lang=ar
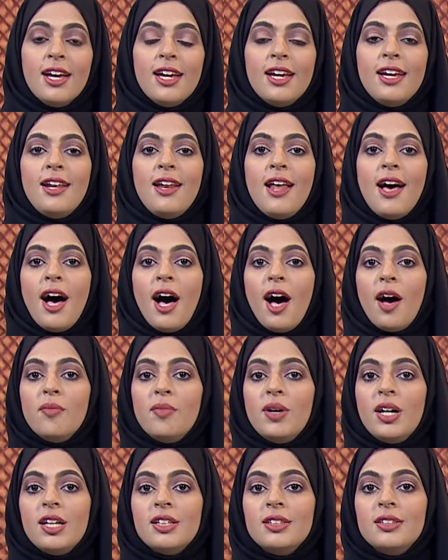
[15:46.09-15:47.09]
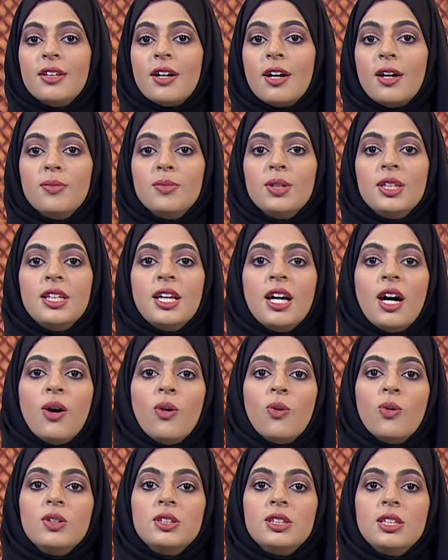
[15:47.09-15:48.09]
إلى أعمال درامية
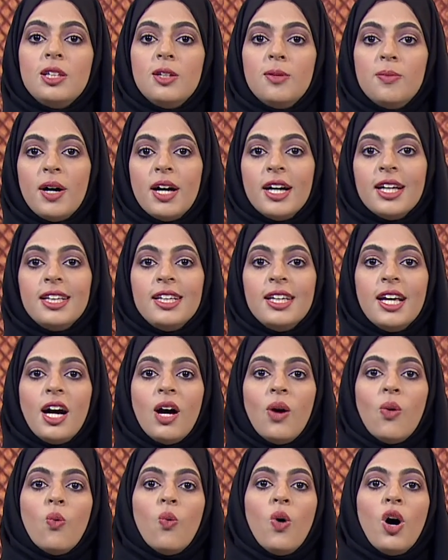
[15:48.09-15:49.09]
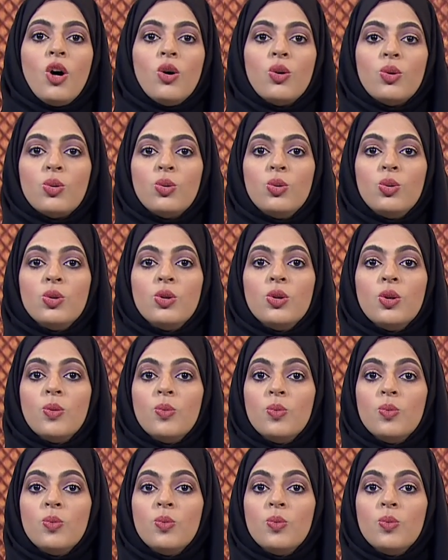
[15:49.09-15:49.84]
وسينمائية وعروض